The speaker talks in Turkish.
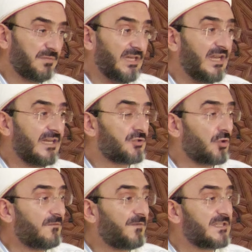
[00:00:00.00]
Birileri
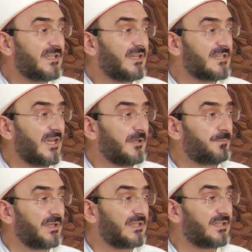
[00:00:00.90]
çok fazla
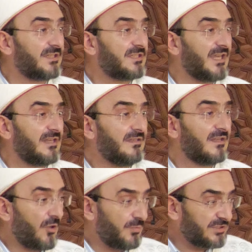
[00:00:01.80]
kazanıp biriktirirken
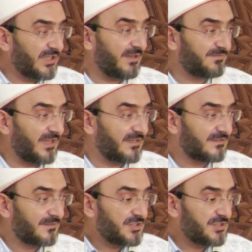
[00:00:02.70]
öbür taraftan